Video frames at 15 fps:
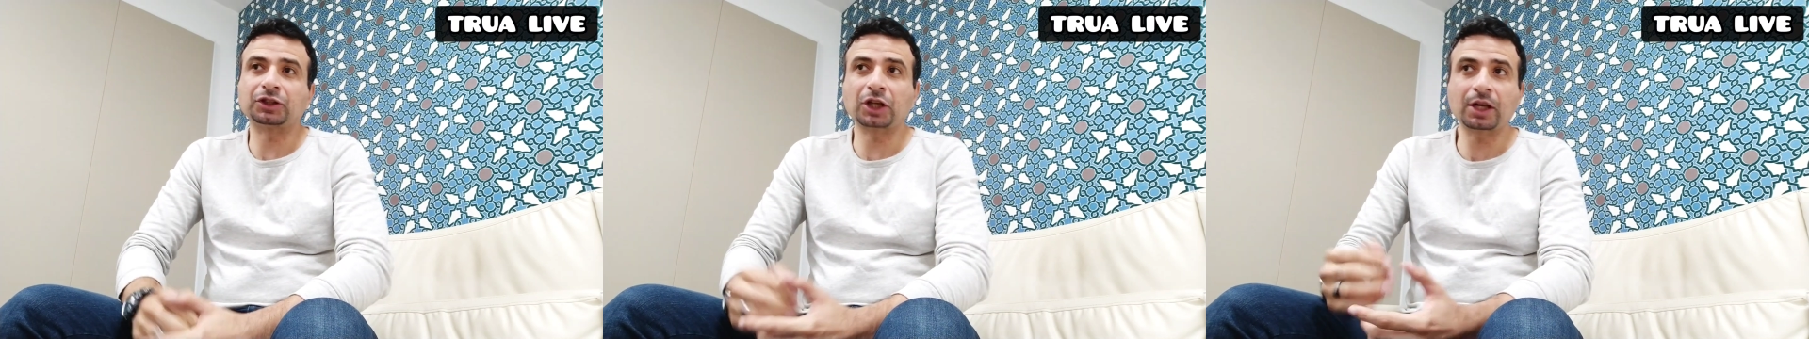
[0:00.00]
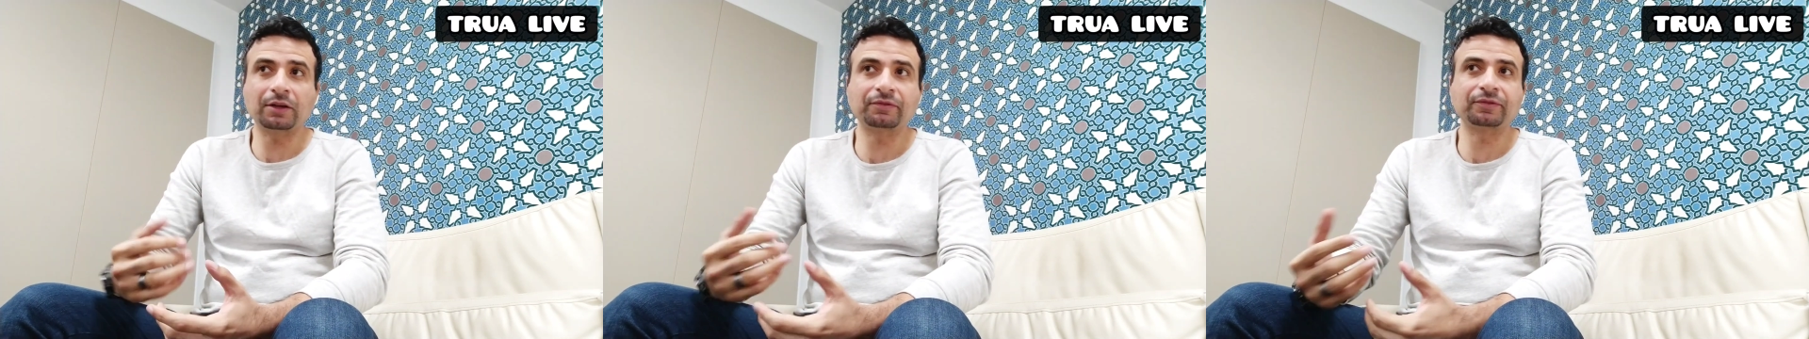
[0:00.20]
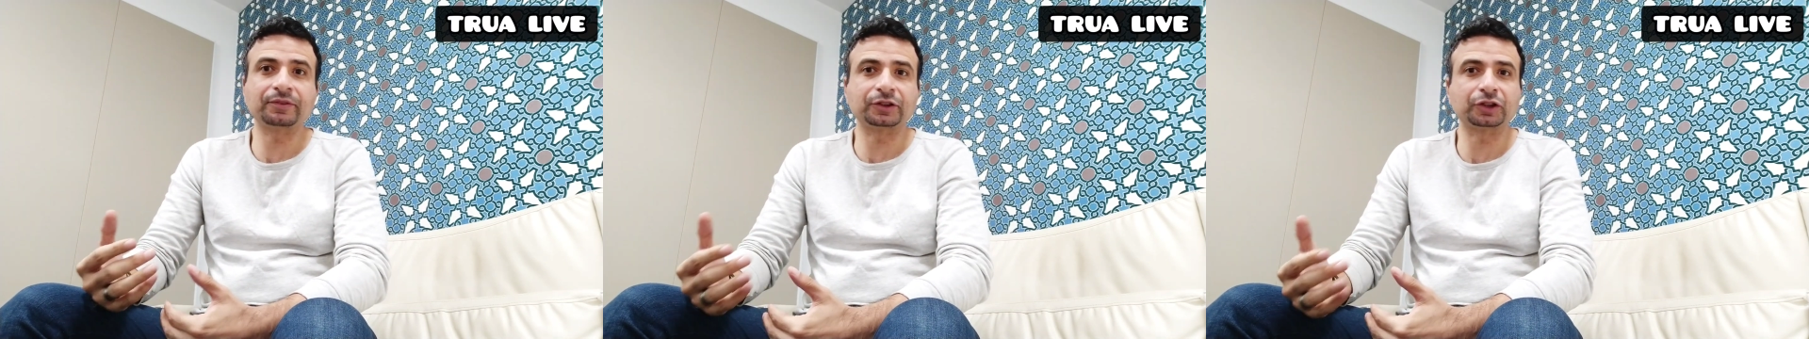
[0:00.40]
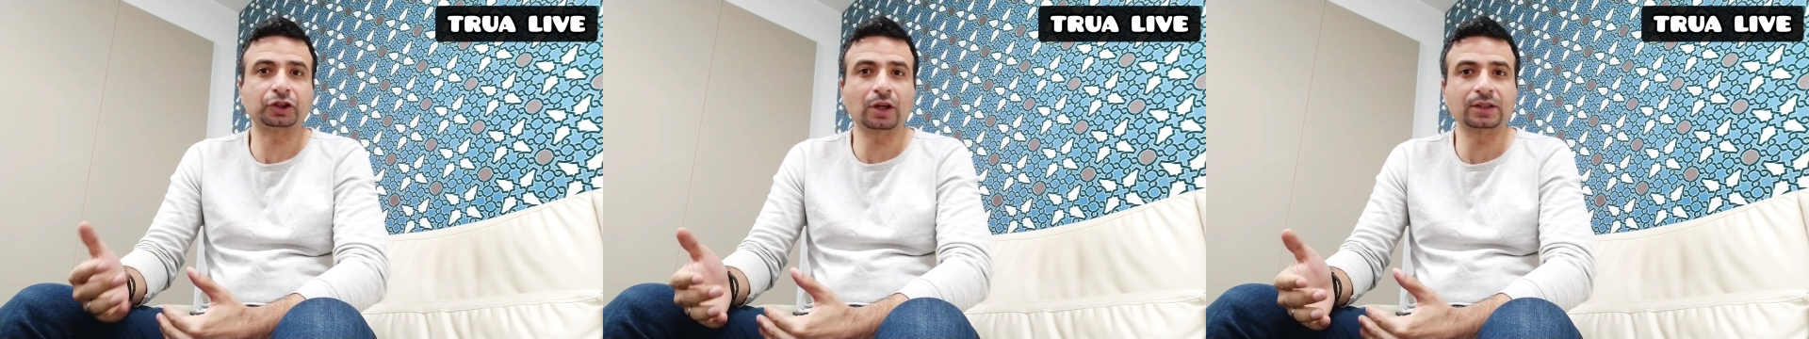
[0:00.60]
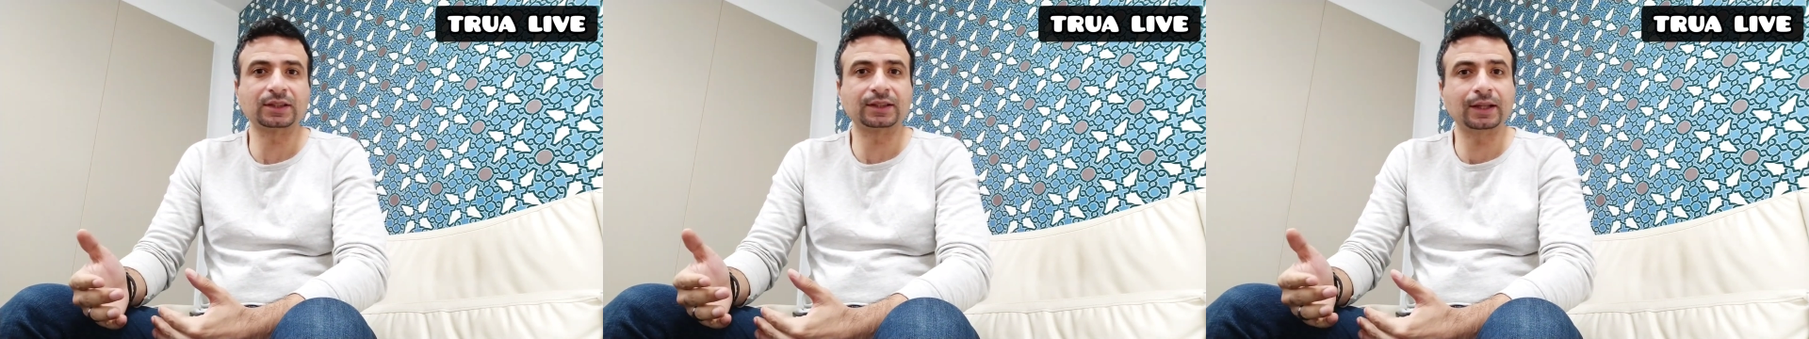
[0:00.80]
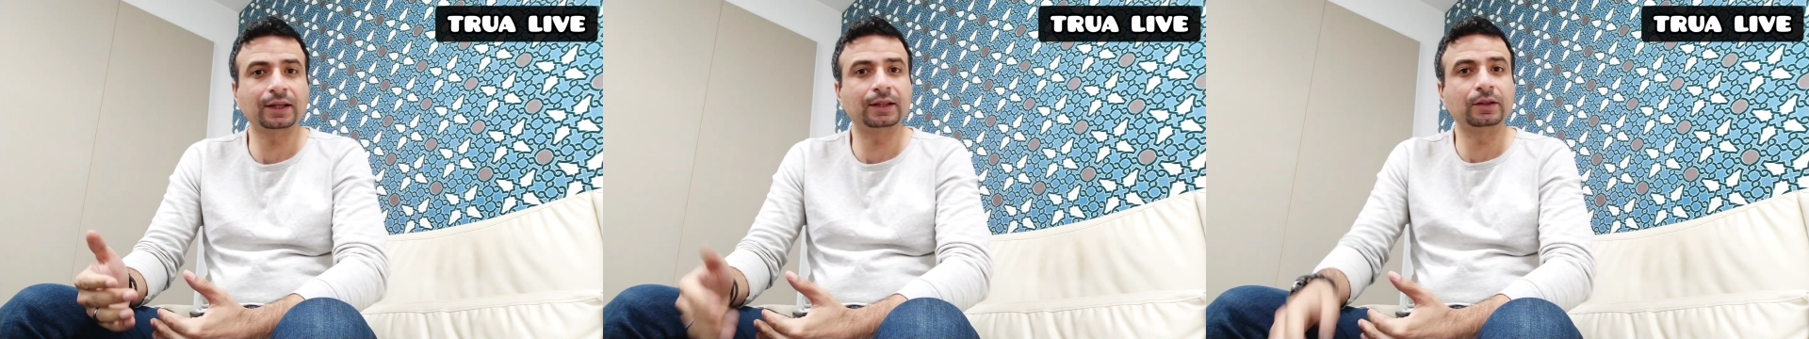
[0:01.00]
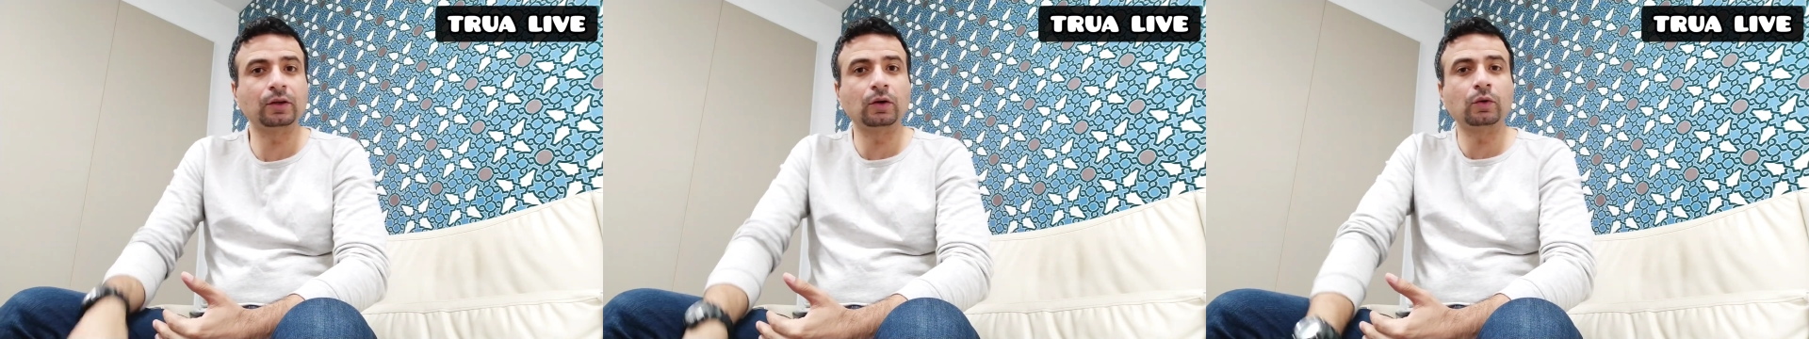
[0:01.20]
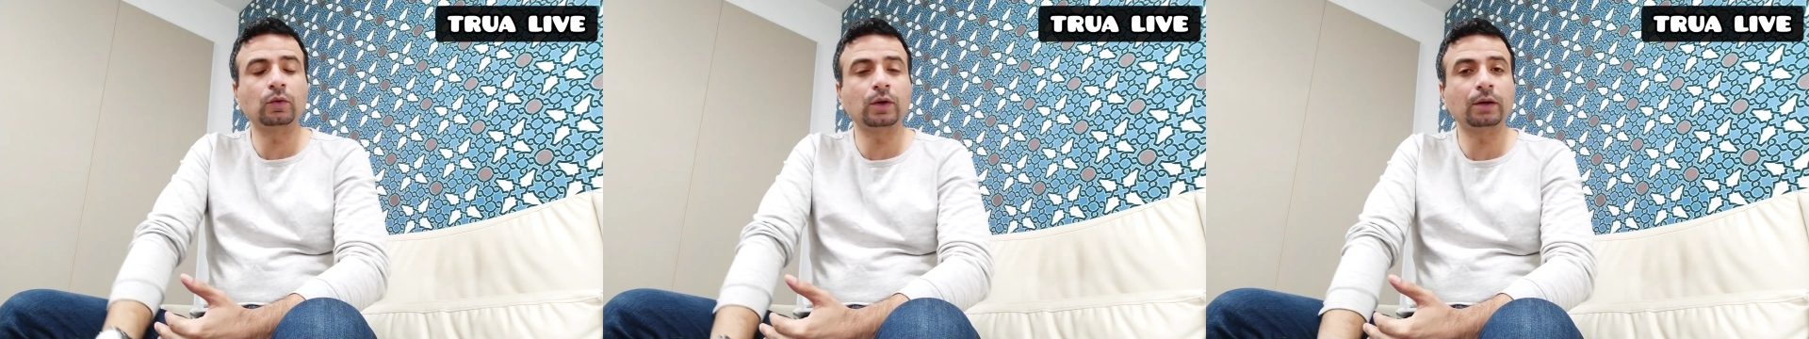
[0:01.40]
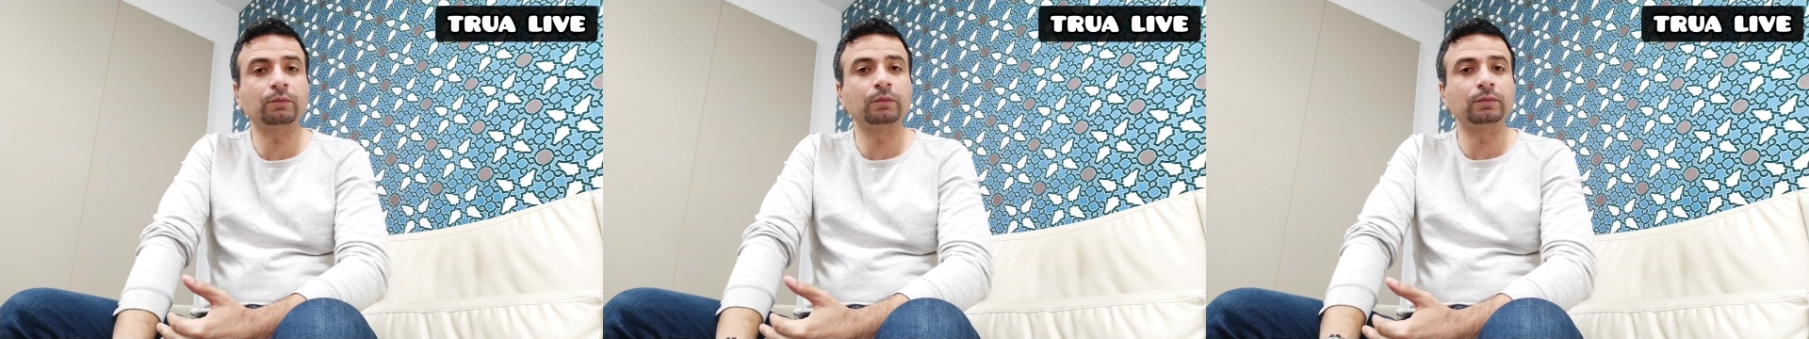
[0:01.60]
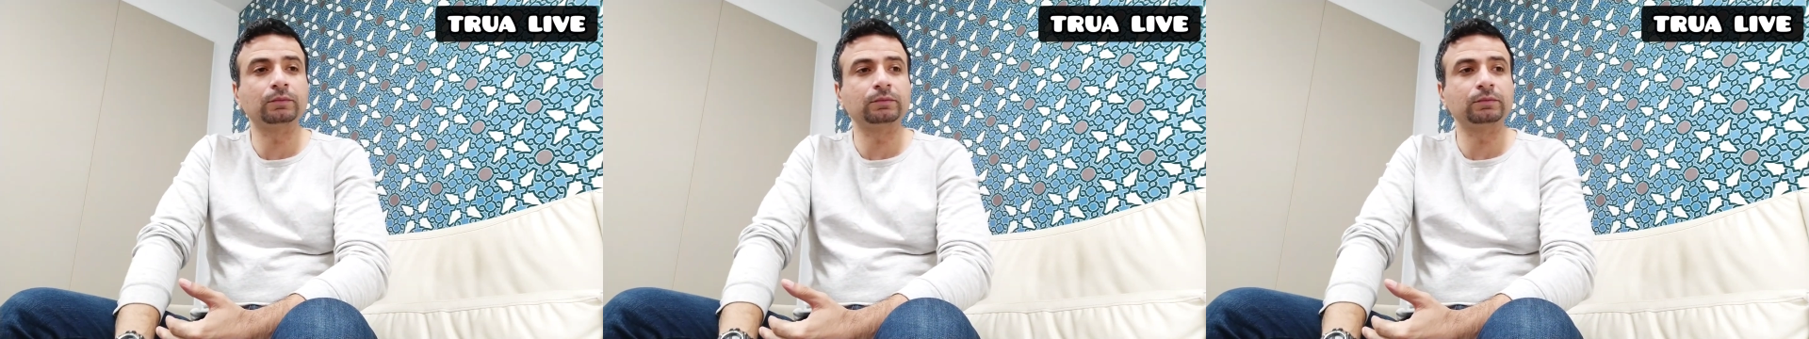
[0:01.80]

شايف الشخص ده ان هو